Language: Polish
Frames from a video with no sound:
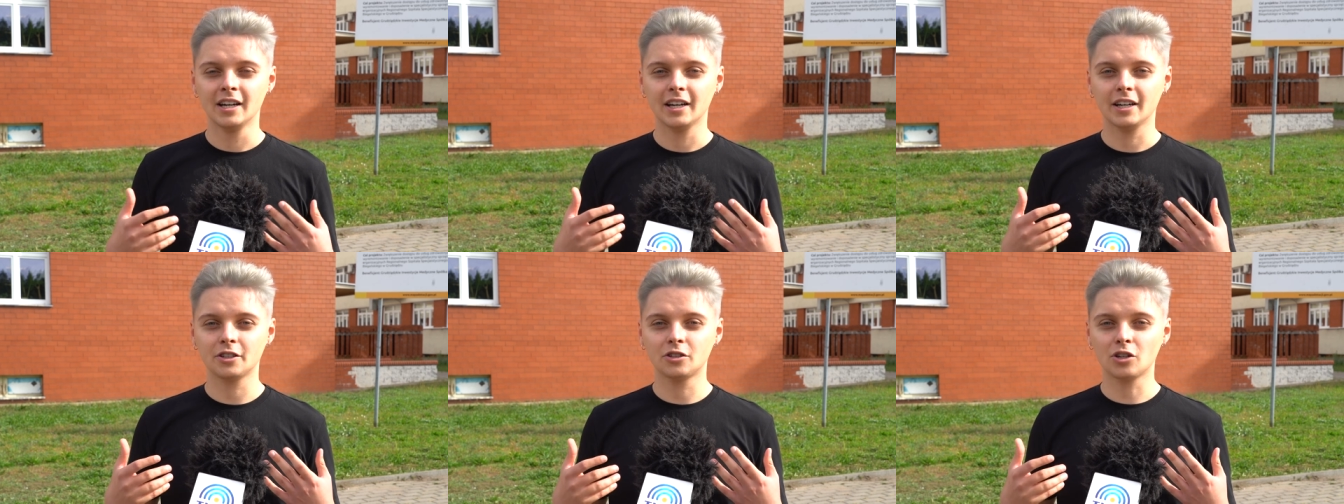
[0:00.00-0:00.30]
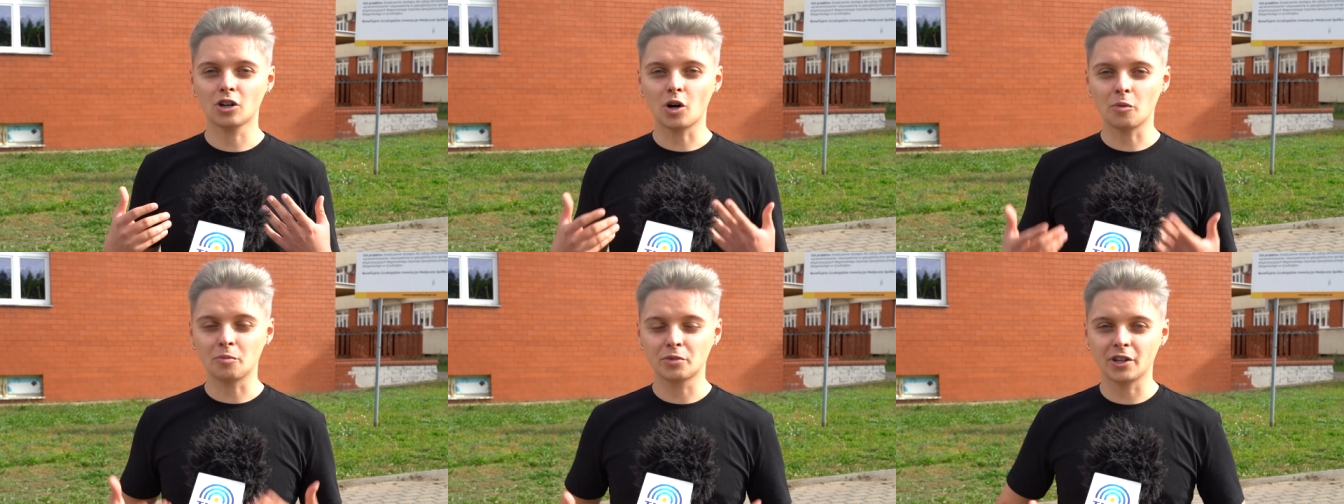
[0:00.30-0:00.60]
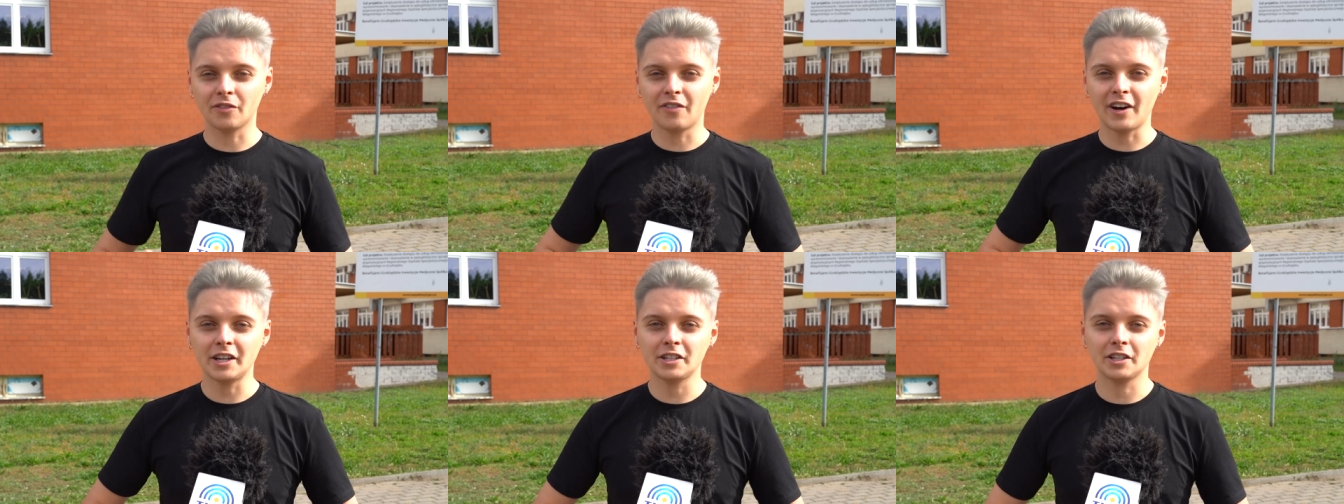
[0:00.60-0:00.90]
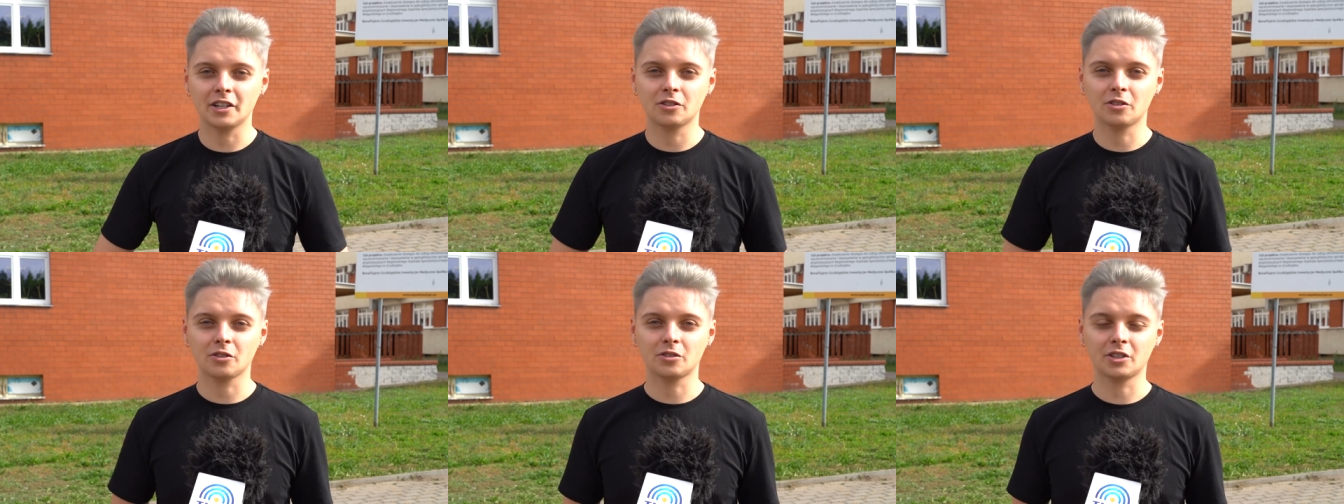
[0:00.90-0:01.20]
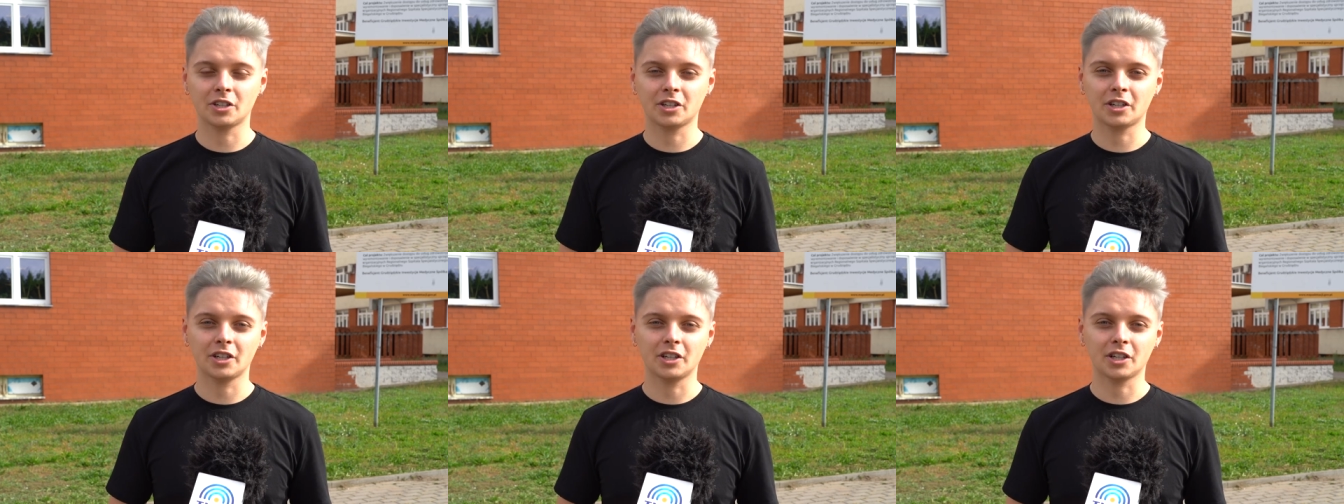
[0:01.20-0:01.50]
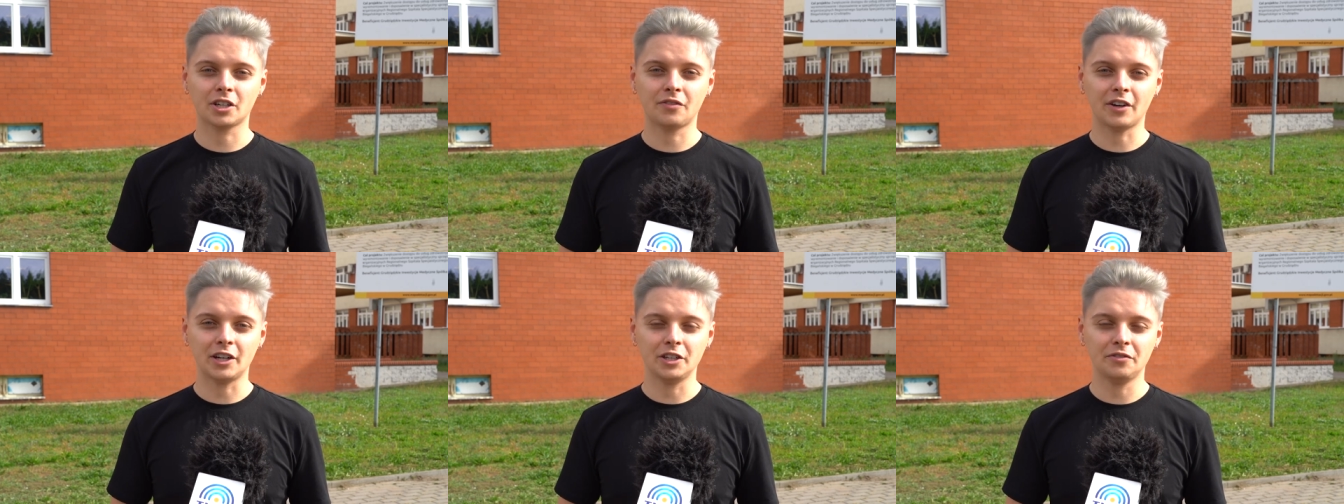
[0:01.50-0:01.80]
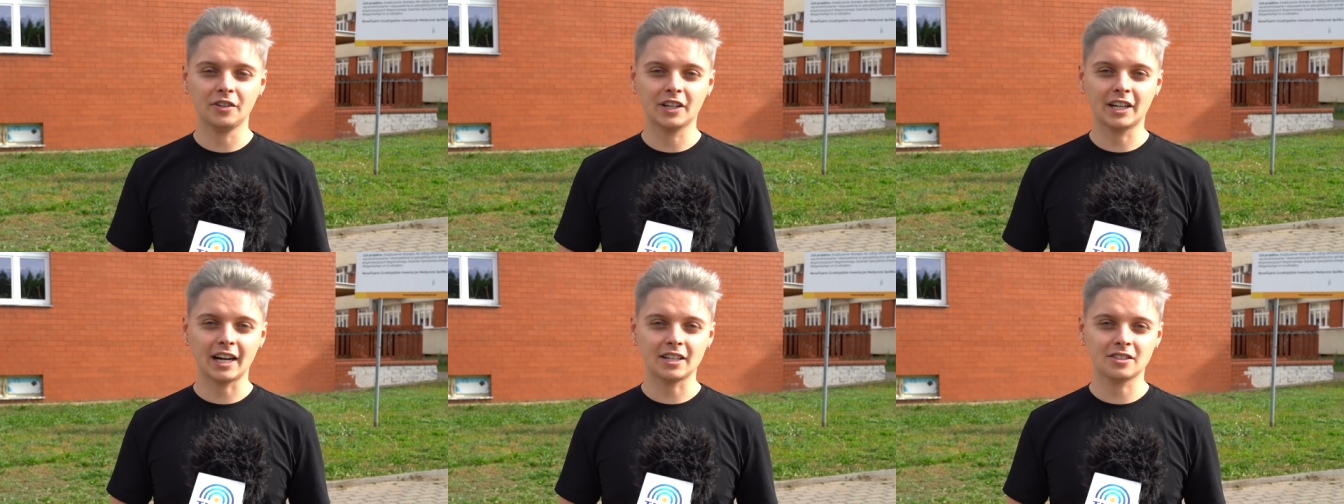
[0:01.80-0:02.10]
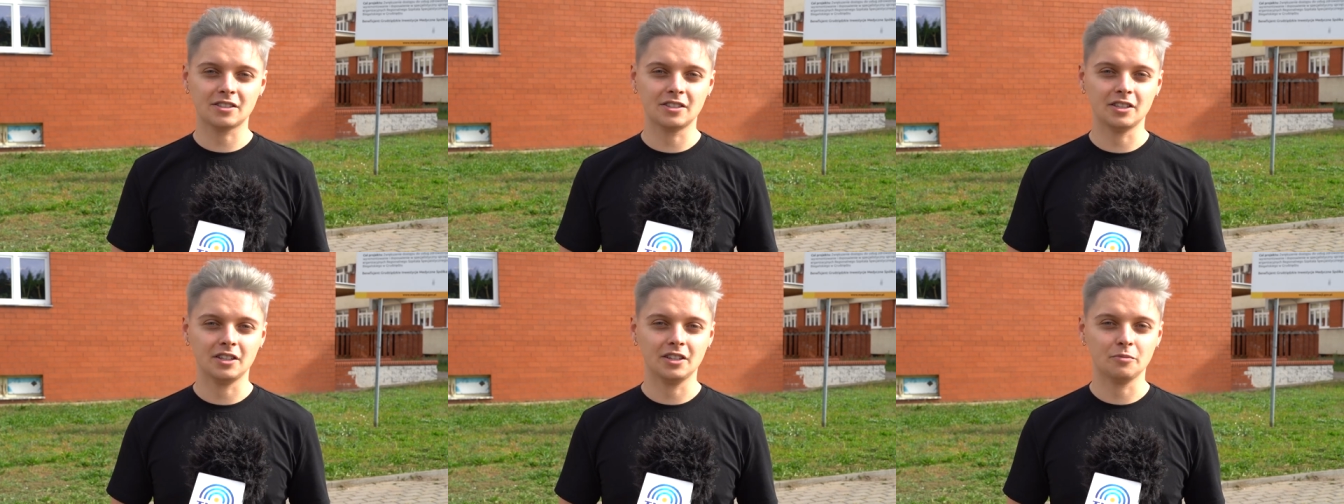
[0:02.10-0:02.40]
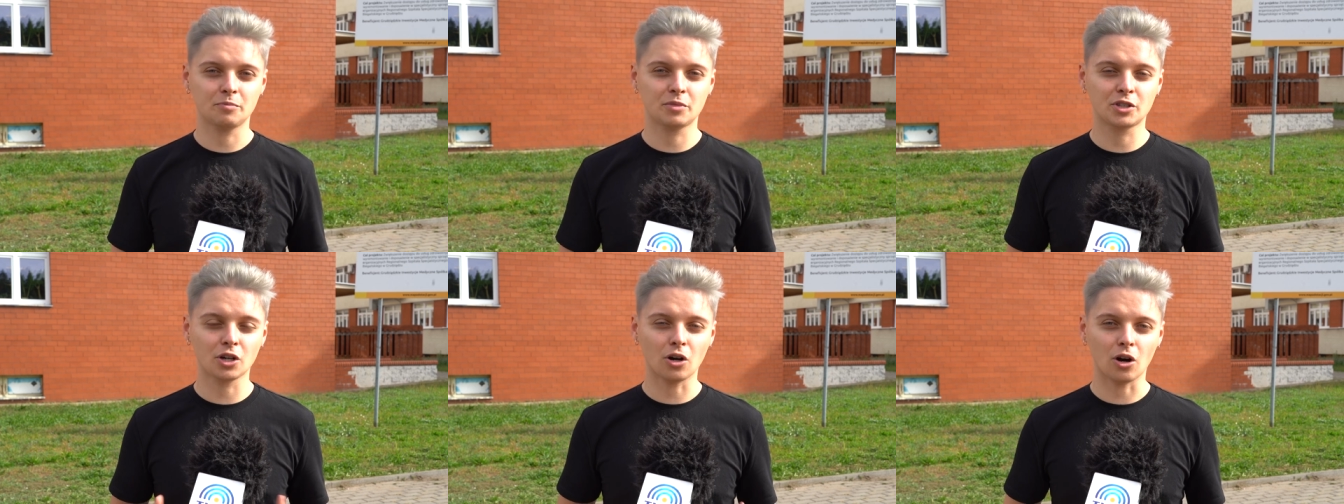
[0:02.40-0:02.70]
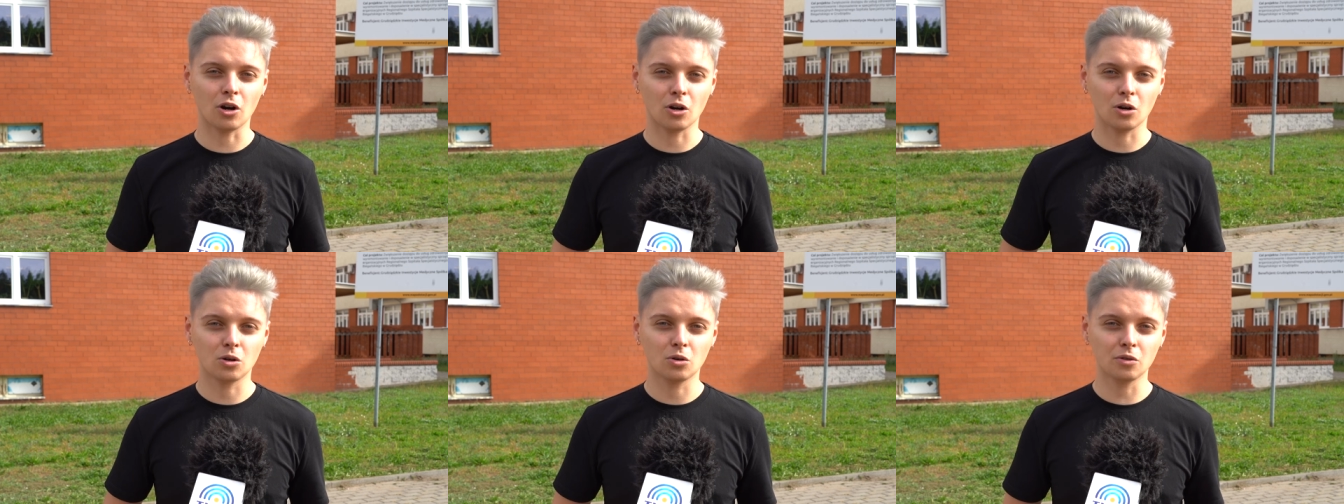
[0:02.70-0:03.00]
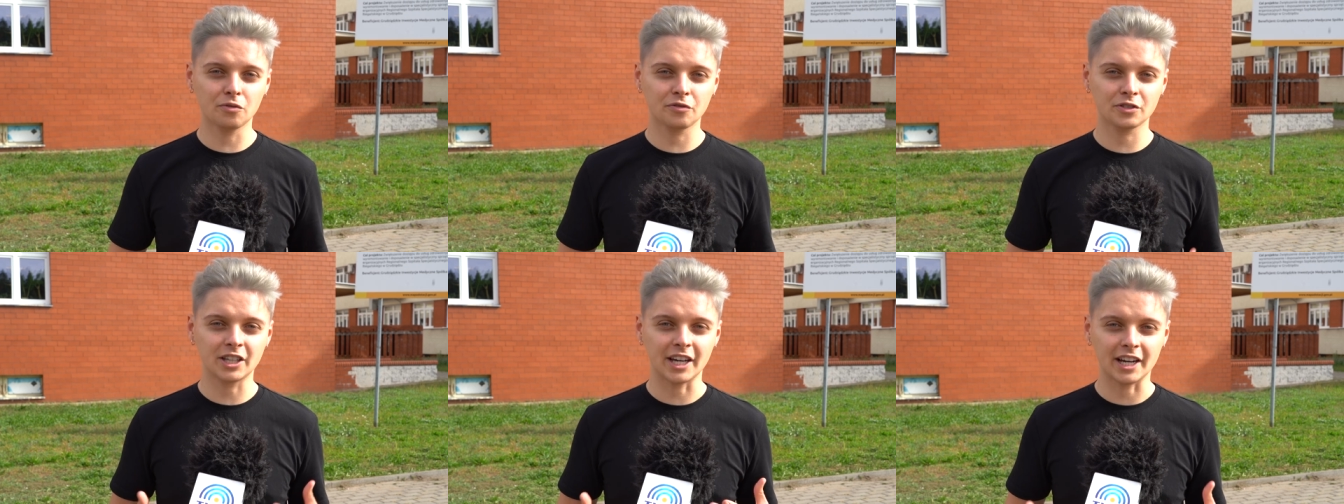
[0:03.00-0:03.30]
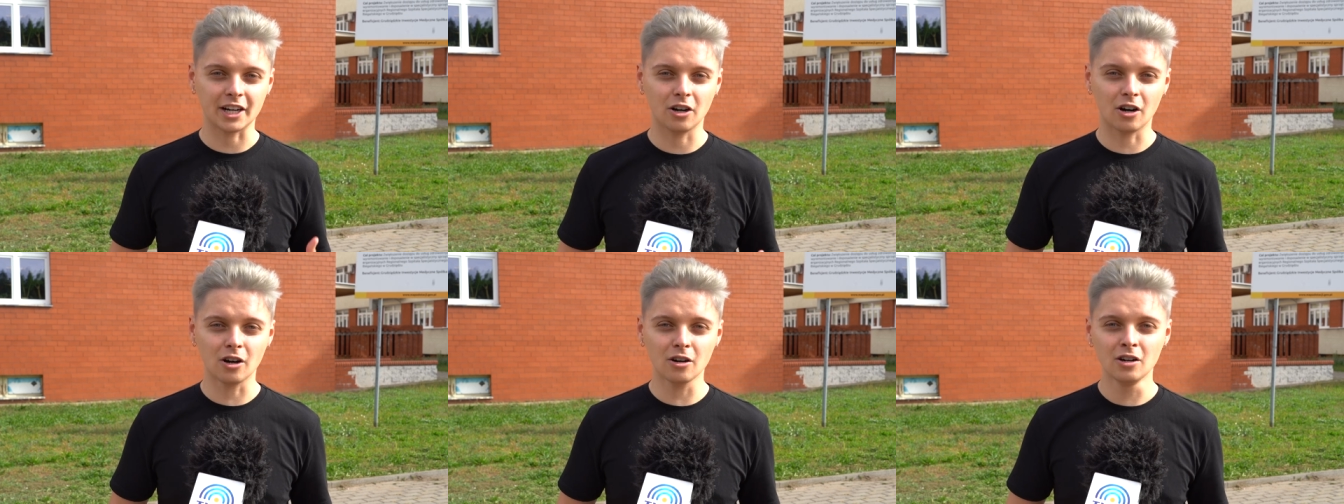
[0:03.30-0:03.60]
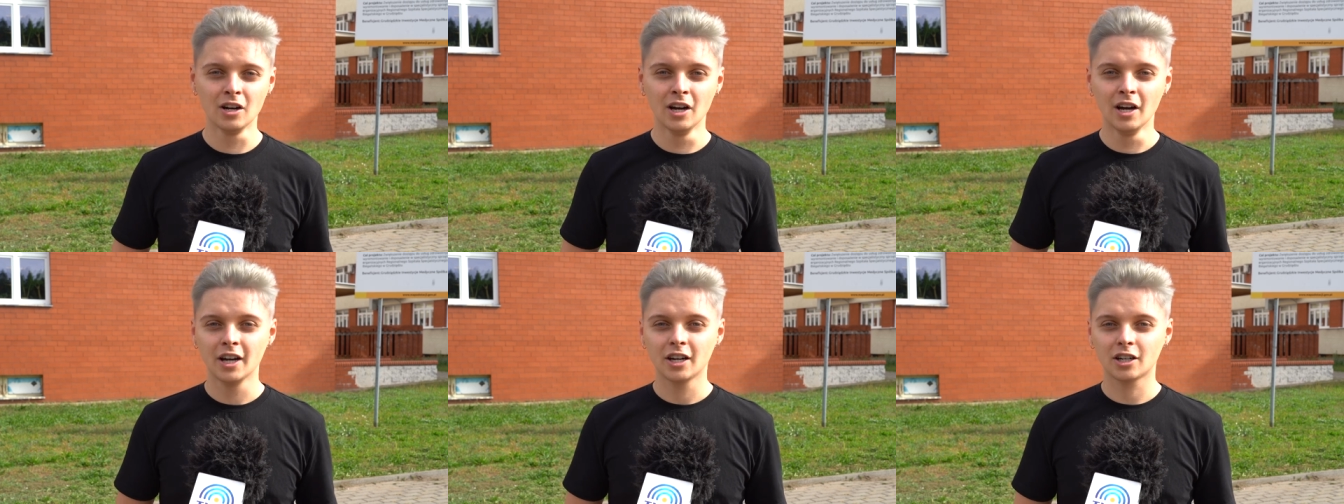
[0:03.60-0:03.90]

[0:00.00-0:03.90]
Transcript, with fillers: e, dokoptowanie do tych kwalifikacji psychologów tego,